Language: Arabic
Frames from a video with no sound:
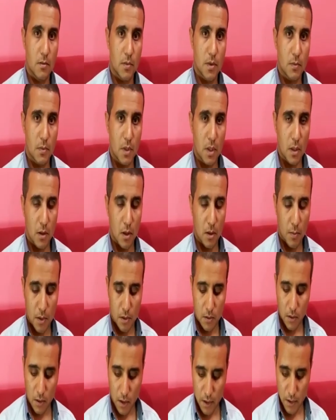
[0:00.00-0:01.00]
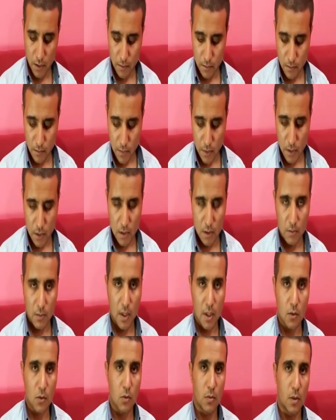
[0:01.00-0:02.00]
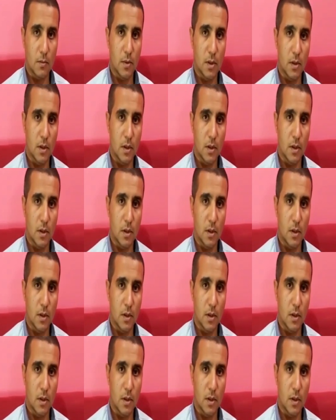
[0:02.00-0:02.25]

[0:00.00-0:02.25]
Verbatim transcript: بسم الله الرحمن الرحيم معكم عبد